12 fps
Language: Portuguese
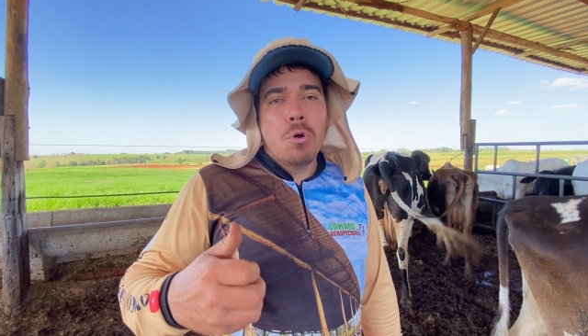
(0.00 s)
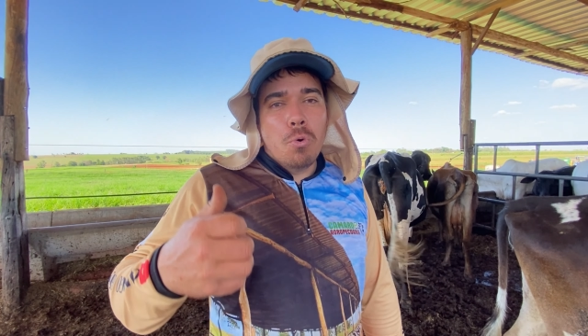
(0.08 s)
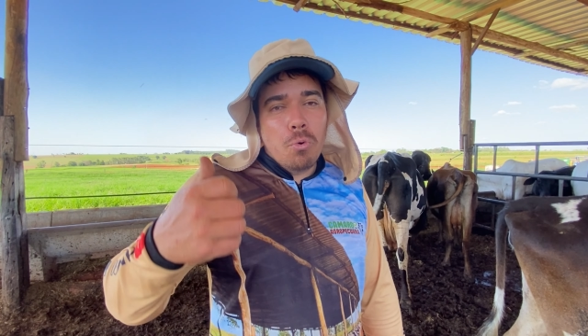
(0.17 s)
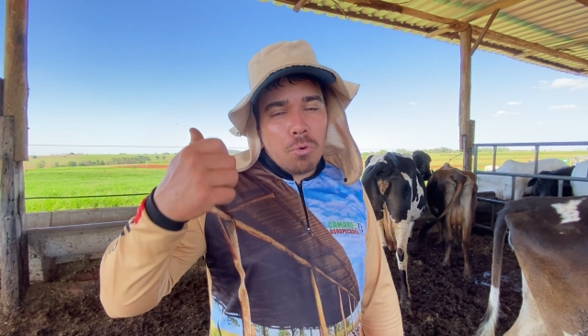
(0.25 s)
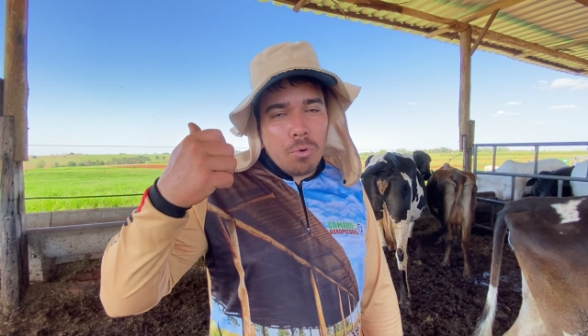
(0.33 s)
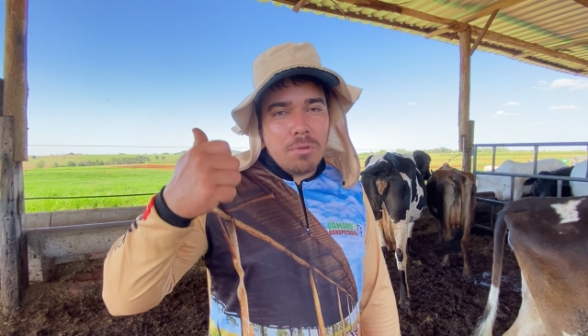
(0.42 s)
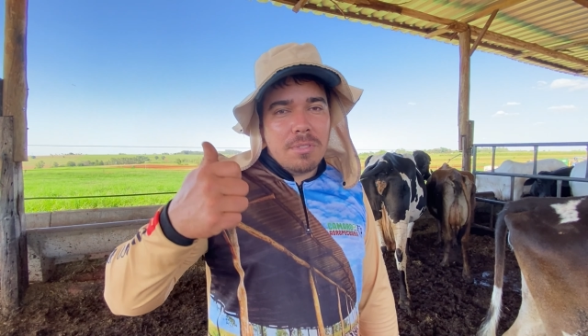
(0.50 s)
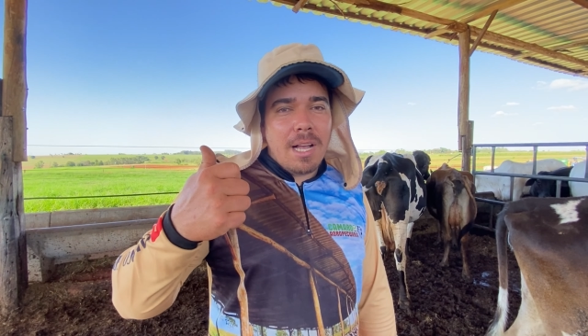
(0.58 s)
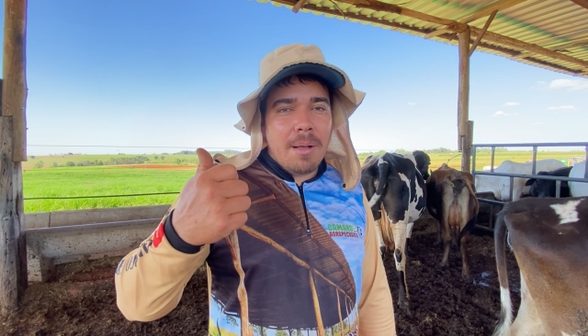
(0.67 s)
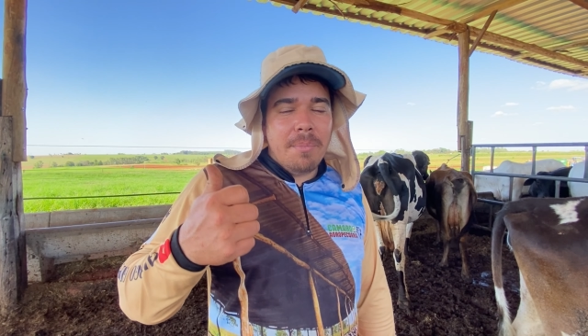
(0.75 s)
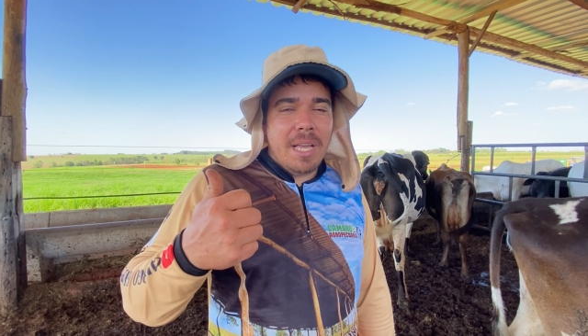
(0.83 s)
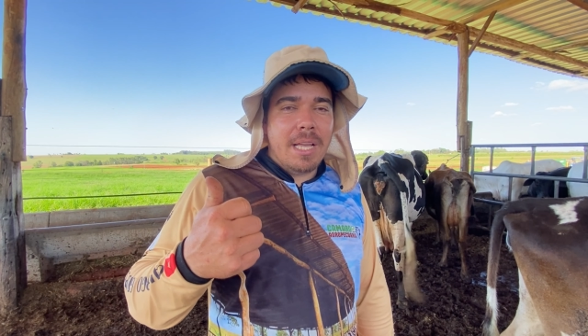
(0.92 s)
O
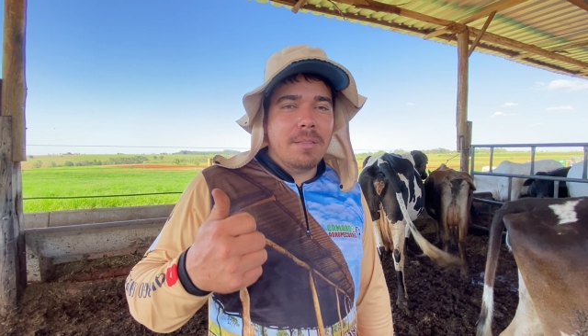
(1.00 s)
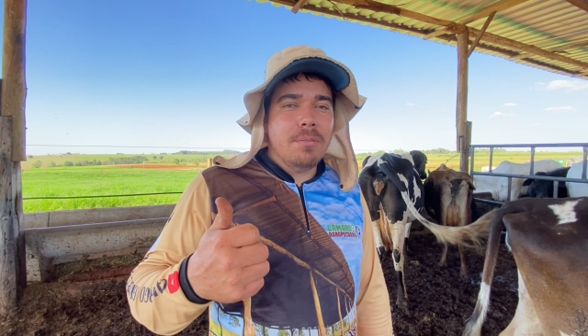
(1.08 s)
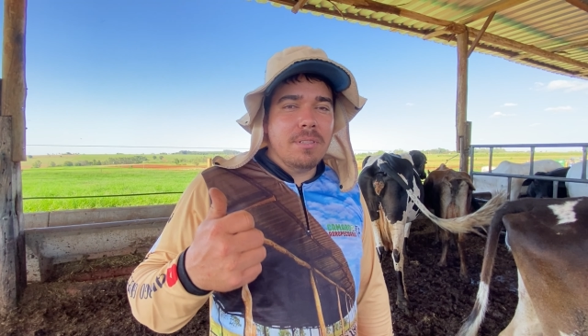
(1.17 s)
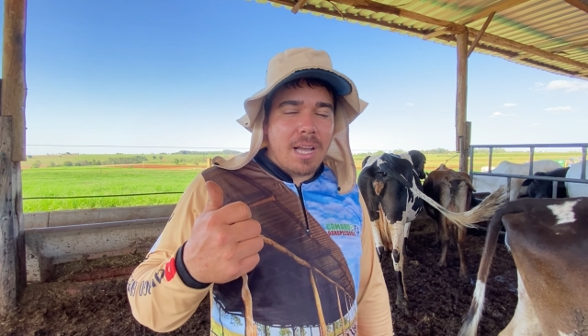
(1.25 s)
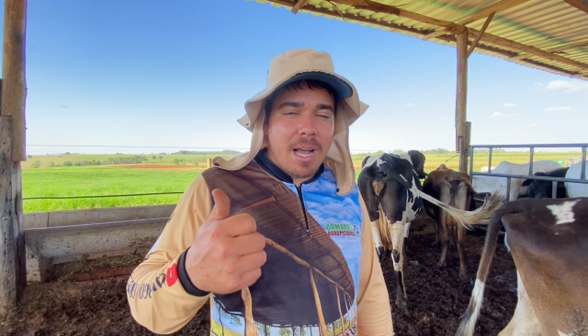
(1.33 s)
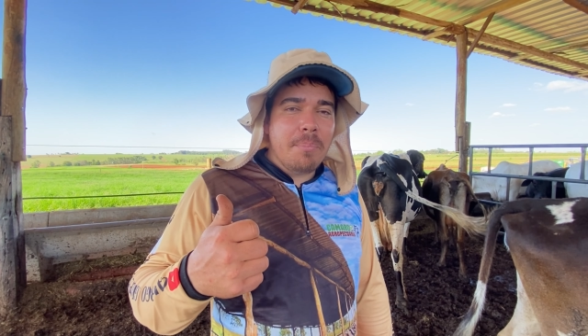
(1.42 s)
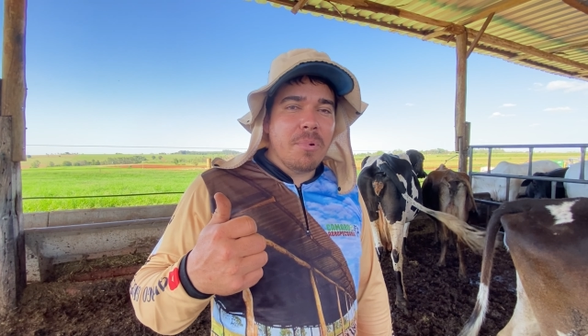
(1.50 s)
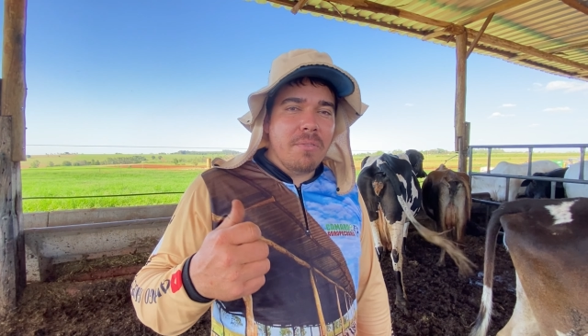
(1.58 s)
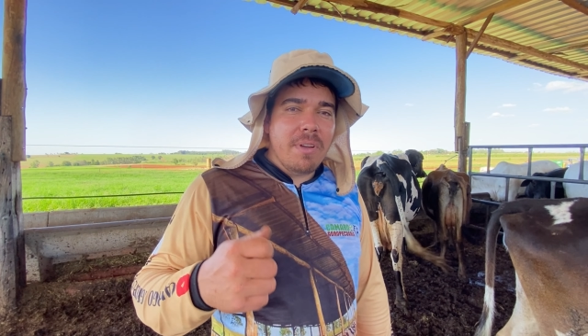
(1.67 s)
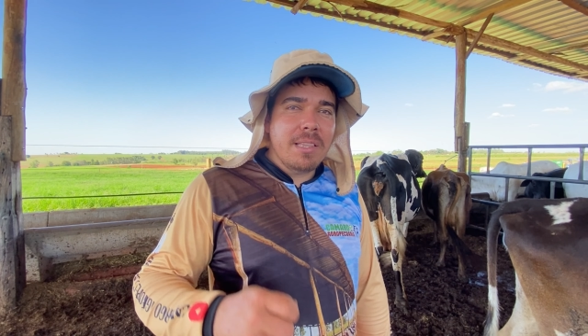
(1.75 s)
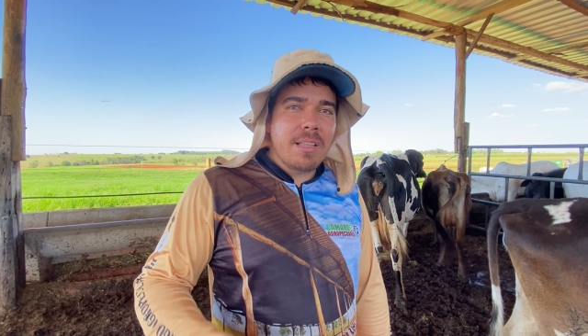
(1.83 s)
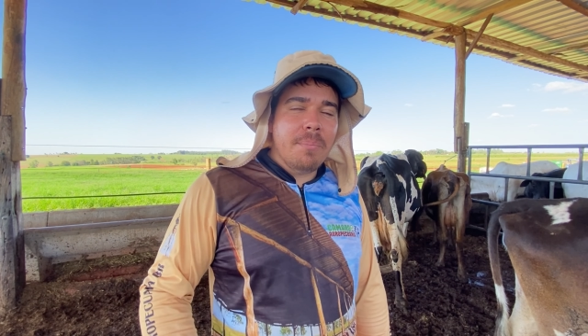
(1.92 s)
cruzamento dá
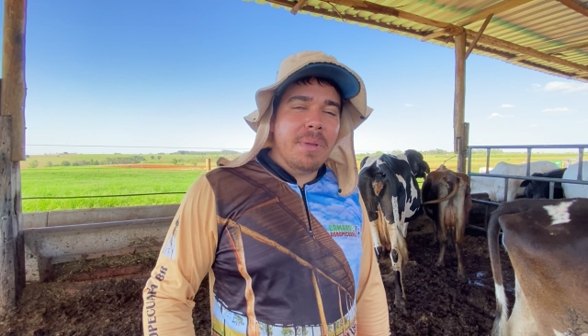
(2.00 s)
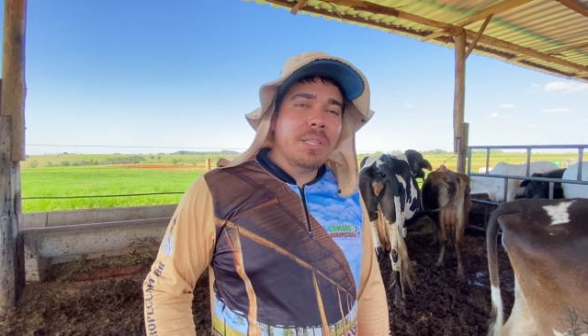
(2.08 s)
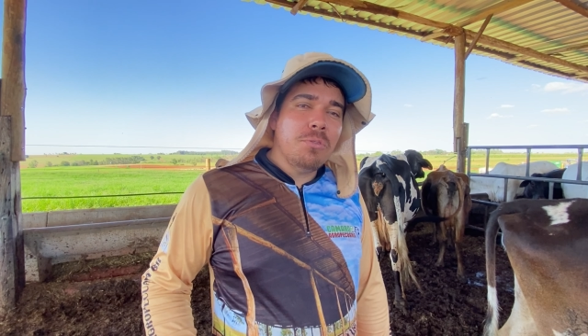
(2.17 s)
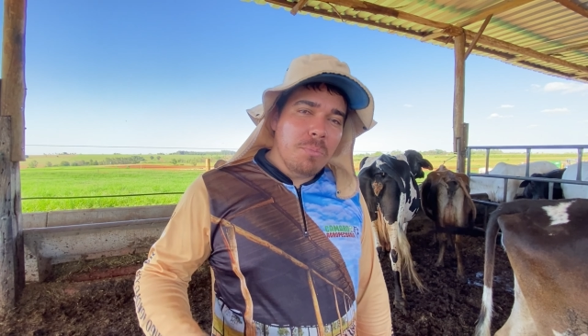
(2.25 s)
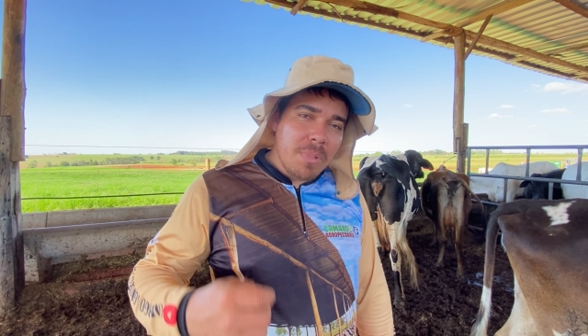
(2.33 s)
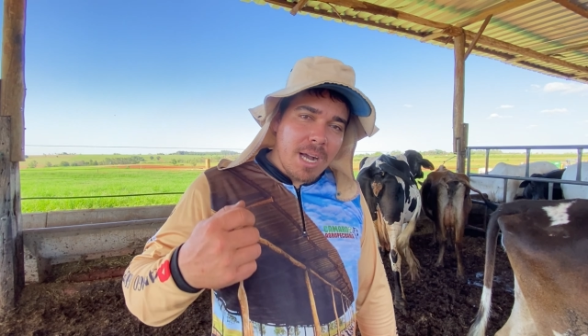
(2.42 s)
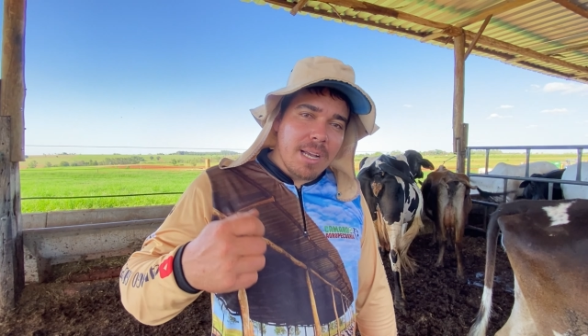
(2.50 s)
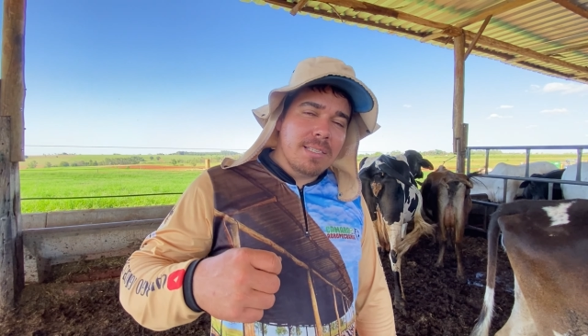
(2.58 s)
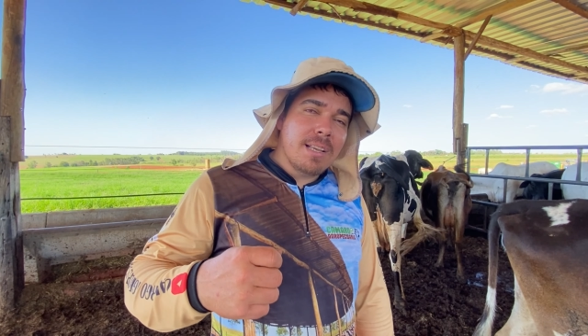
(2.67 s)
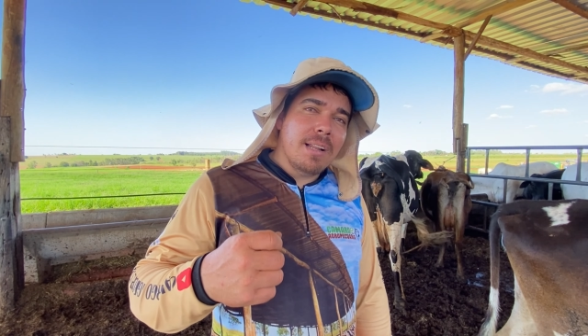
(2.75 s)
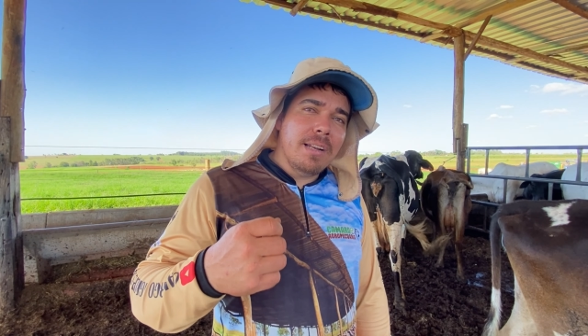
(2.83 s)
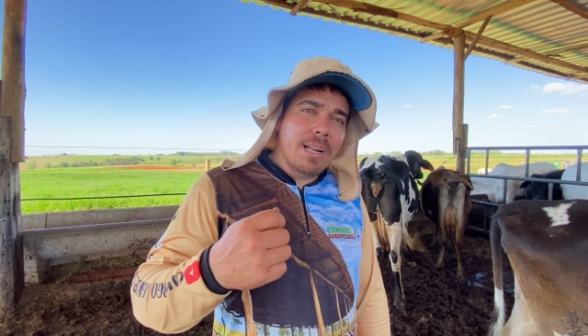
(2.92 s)
aproveitamento
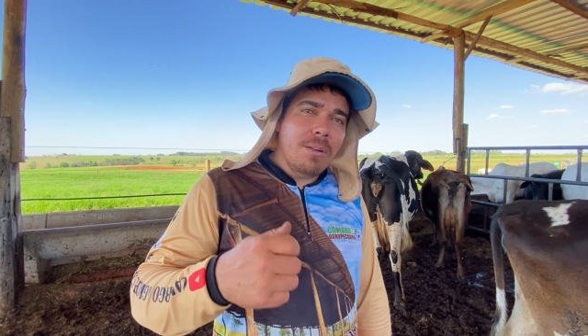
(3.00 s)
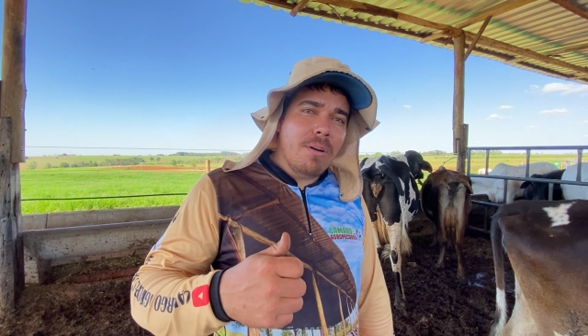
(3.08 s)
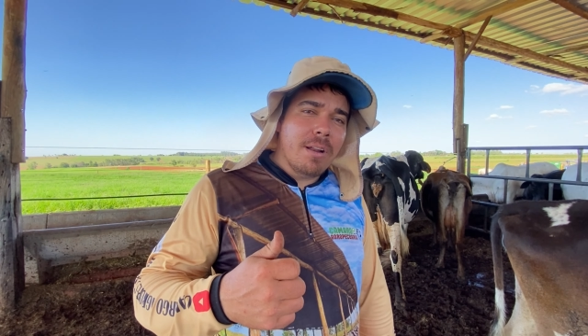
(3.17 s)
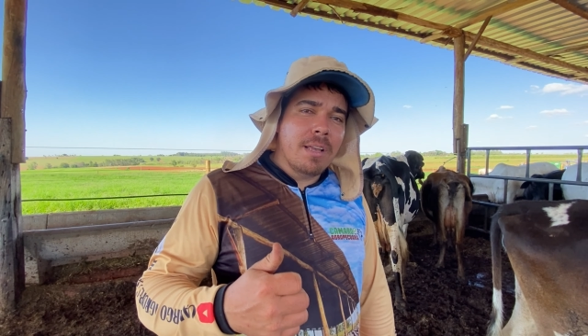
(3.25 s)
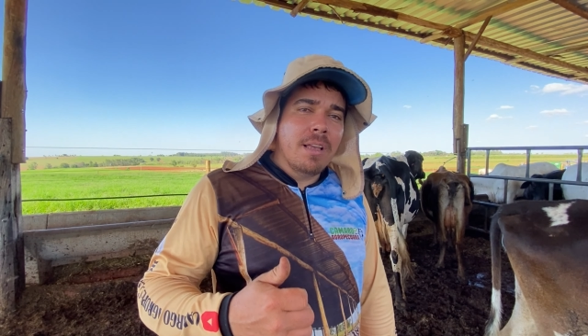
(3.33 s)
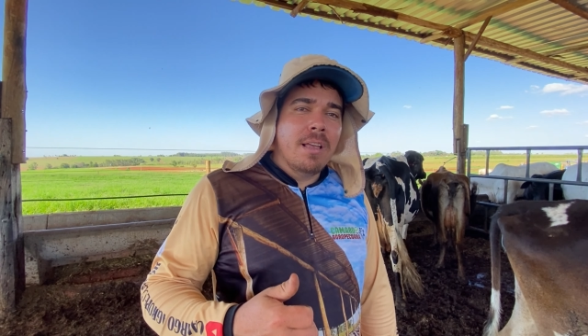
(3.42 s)
mais que a Nelore,